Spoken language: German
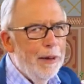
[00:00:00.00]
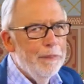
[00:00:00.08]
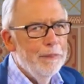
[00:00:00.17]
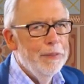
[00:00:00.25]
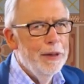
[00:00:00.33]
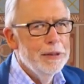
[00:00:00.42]

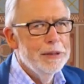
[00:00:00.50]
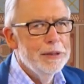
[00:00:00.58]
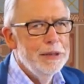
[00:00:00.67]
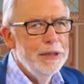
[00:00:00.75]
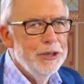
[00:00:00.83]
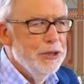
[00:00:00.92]

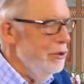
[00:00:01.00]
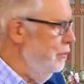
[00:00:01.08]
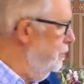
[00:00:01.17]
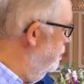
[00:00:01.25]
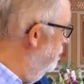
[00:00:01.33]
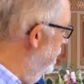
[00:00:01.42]
Abendmahlstisch
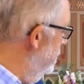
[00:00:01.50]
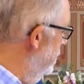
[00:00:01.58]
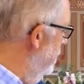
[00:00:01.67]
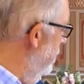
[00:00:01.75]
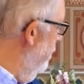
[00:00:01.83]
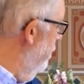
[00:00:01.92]
und man
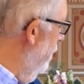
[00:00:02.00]
sieht hier